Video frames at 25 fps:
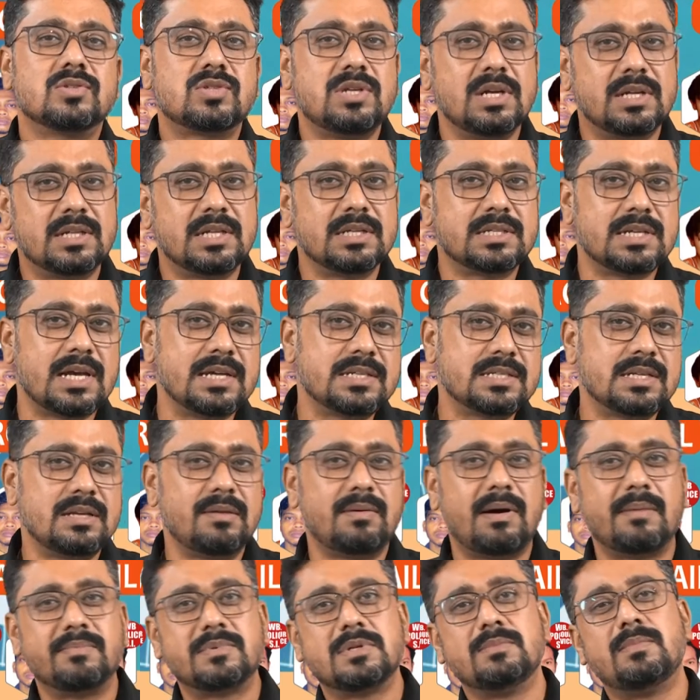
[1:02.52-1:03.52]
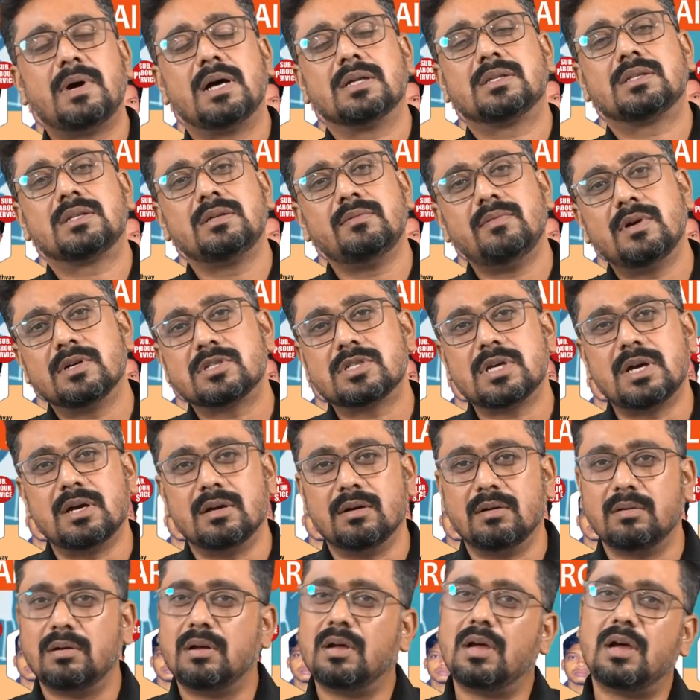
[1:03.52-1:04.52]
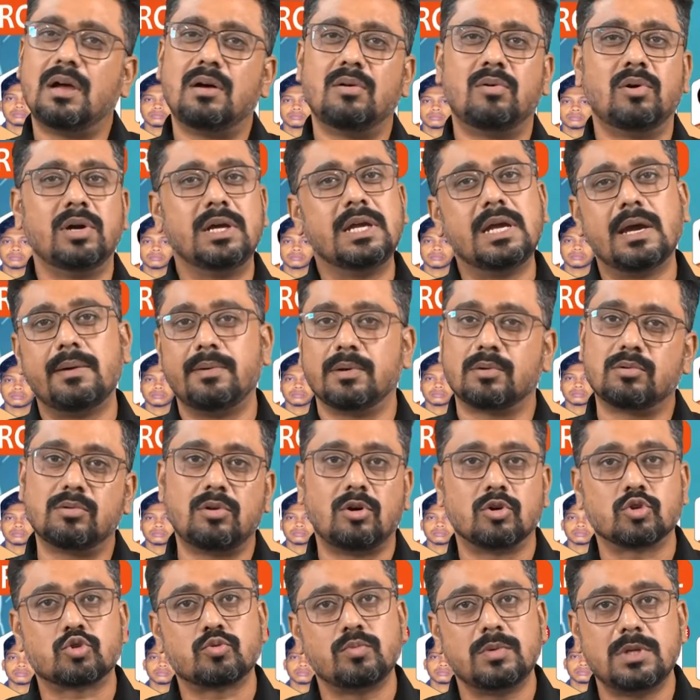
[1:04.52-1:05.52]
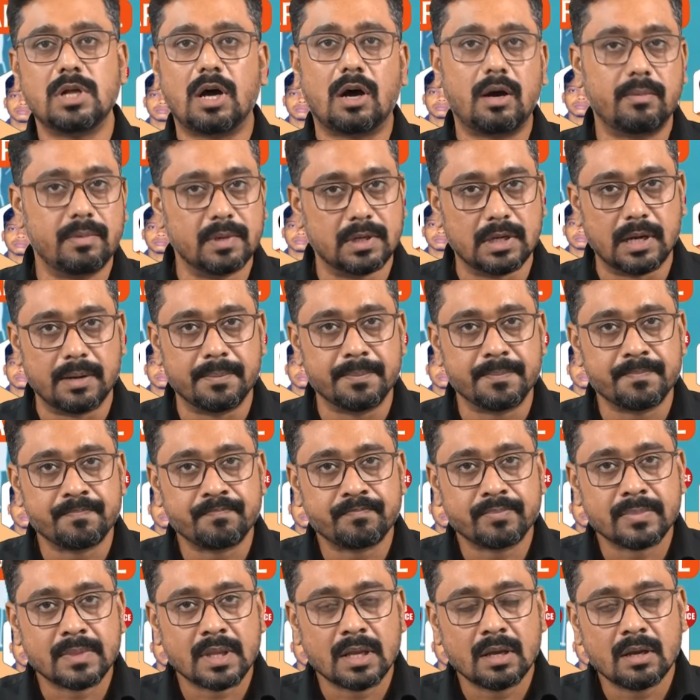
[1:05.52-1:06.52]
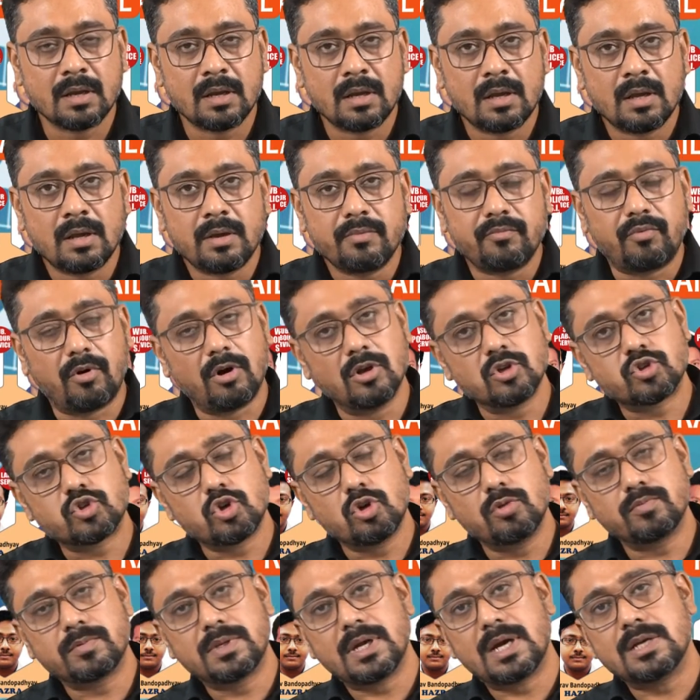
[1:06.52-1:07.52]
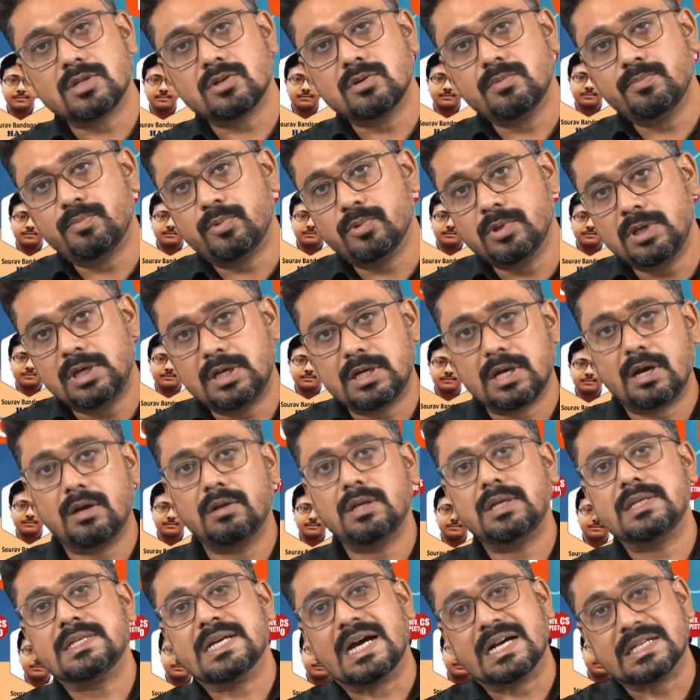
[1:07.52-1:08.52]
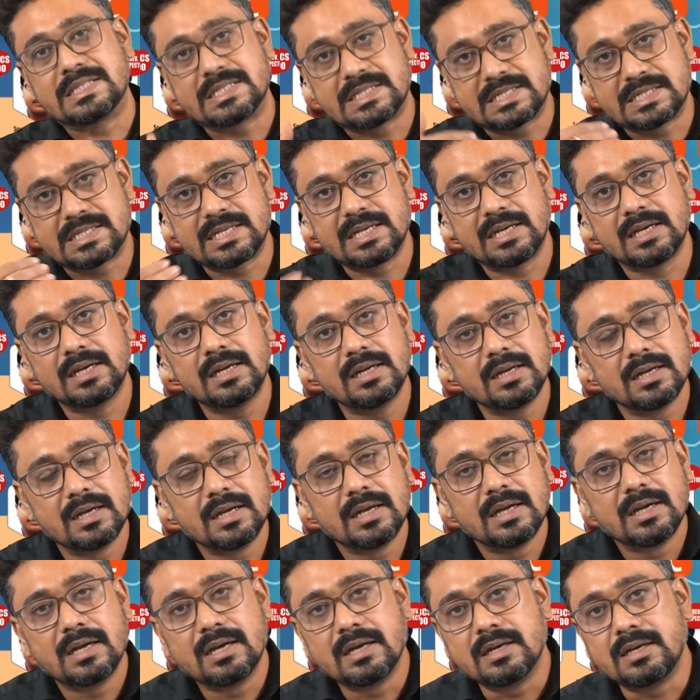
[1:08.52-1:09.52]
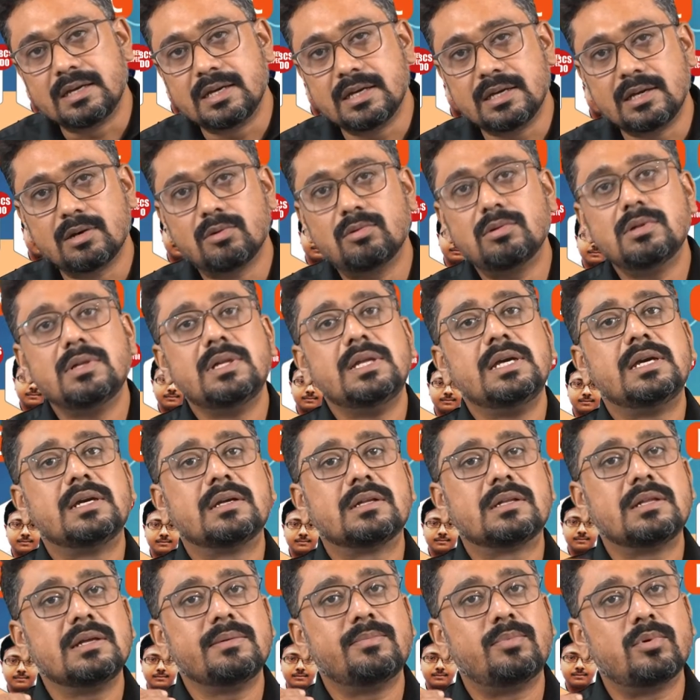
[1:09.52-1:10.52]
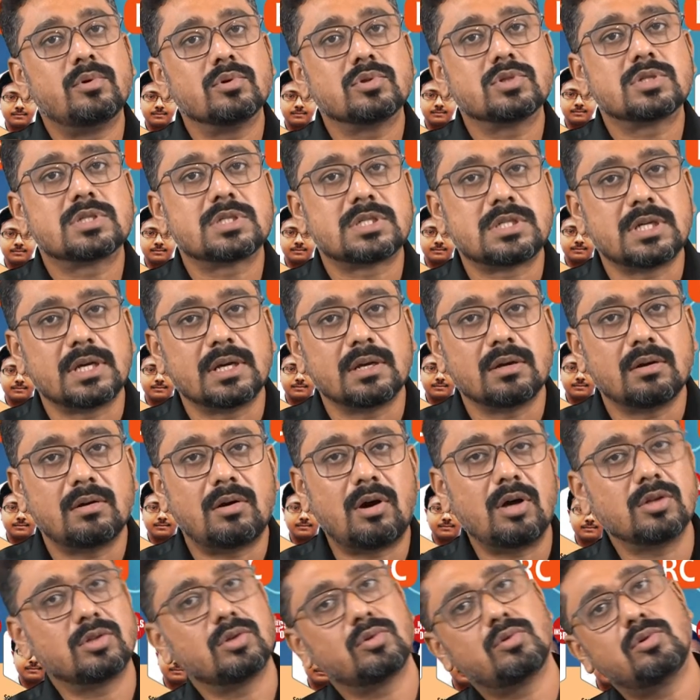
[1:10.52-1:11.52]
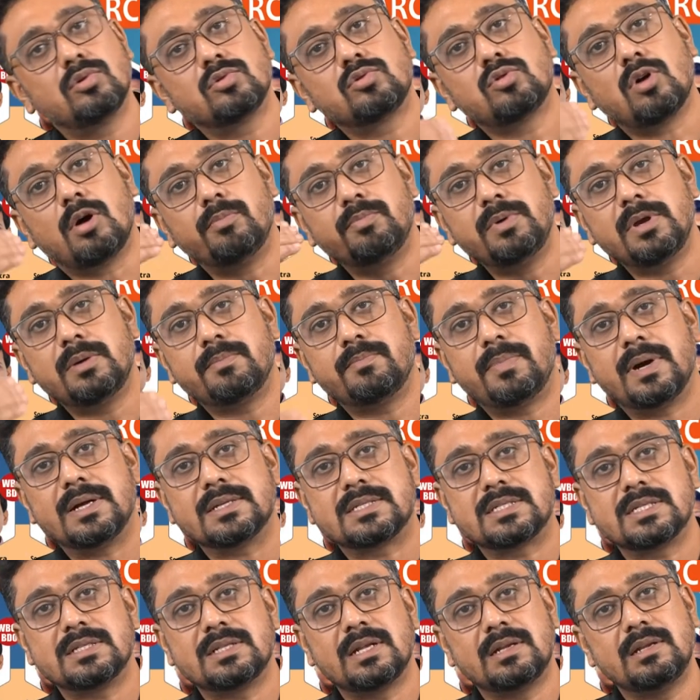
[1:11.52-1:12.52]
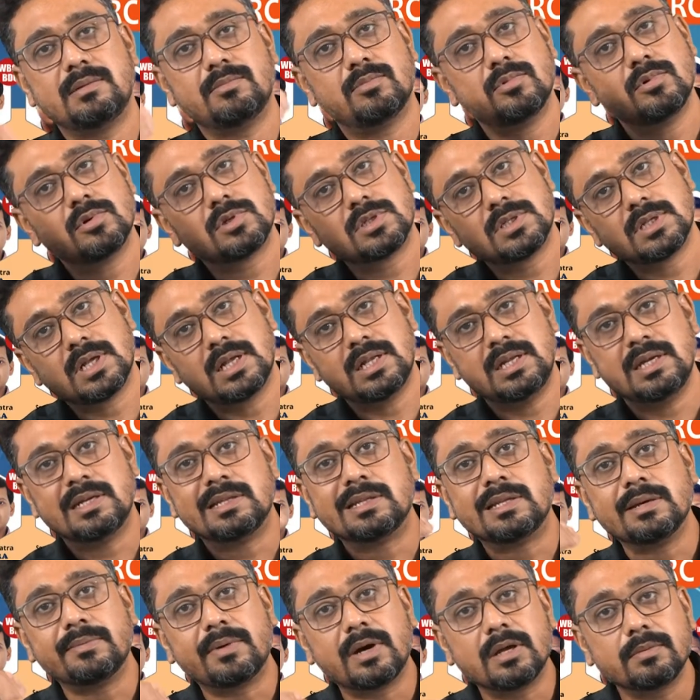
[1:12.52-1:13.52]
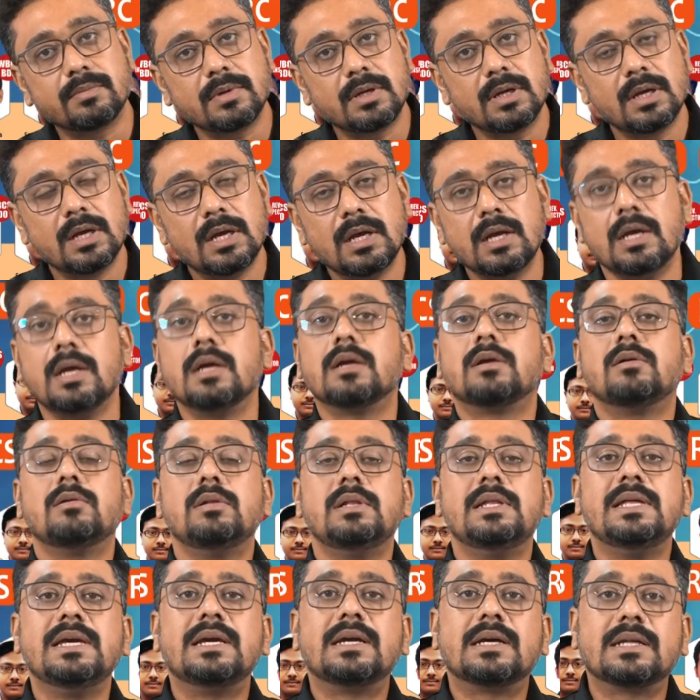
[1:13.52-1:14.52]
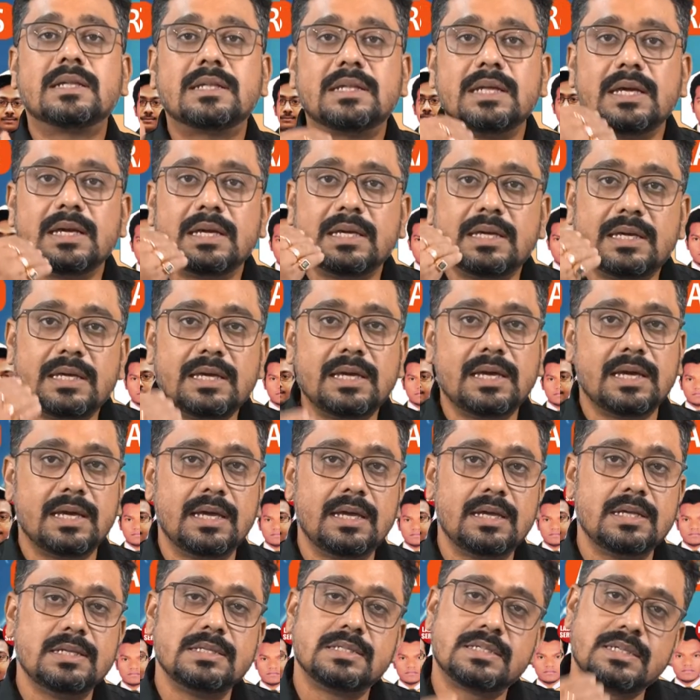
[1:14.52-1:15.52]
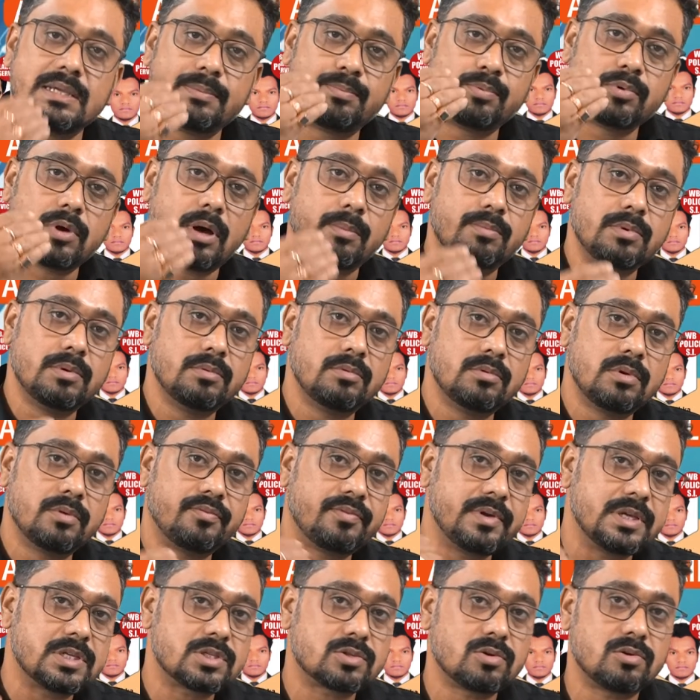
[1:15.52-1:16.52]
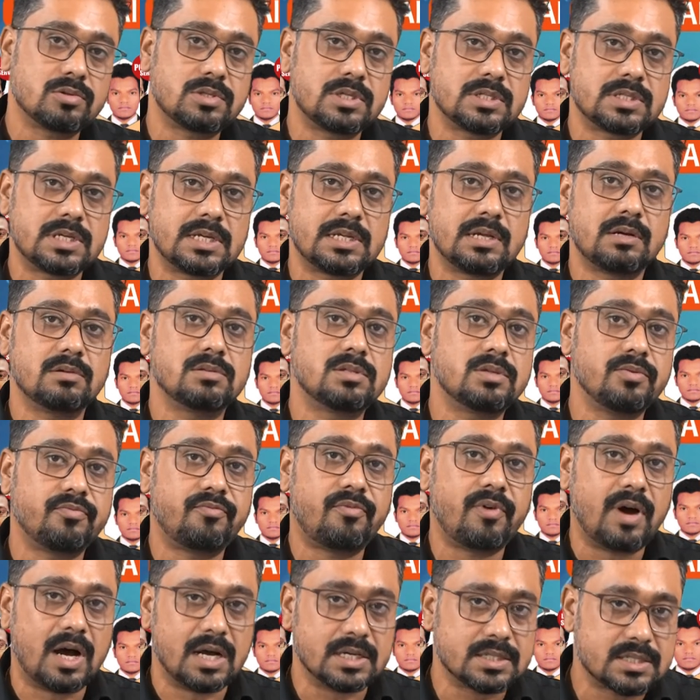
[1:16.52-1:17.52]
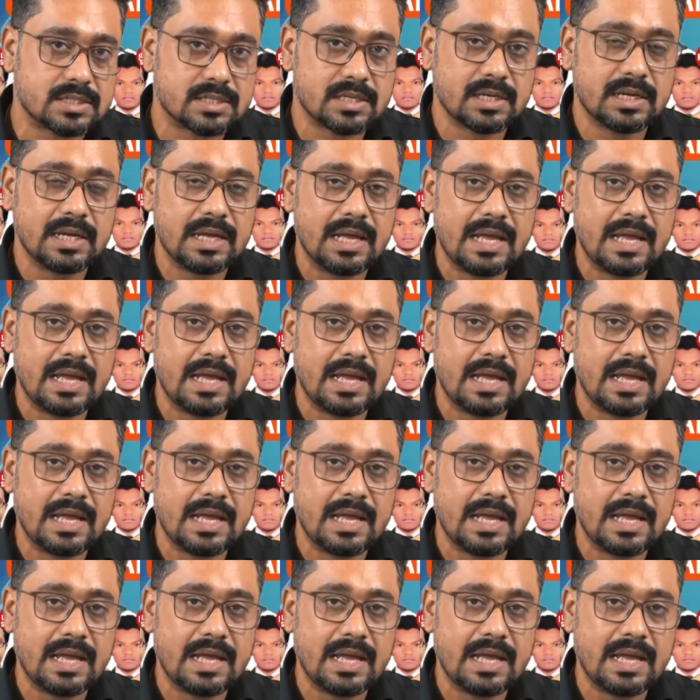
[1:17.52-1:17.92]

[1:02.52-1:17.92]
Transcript: শিখতে চাইছে না ভাবছে মাতৃভাষা হয়ে যাবে কোনো অসুবিধা হবে না ফলস্বরূপ তারা যখন পরীক্ষা হলে যাচ্ছে গিয়ে যখন লিখতে বসছে হয়তো কোনো টপিক পাচ্ছে তাদের মনে হচ্ছে তারা লিখতে পারবে কিন্তু লিখতে গিয়ে যে প্রবলেমগুলো ফেস করছে সেটা হচ্ছে ফার্স্ট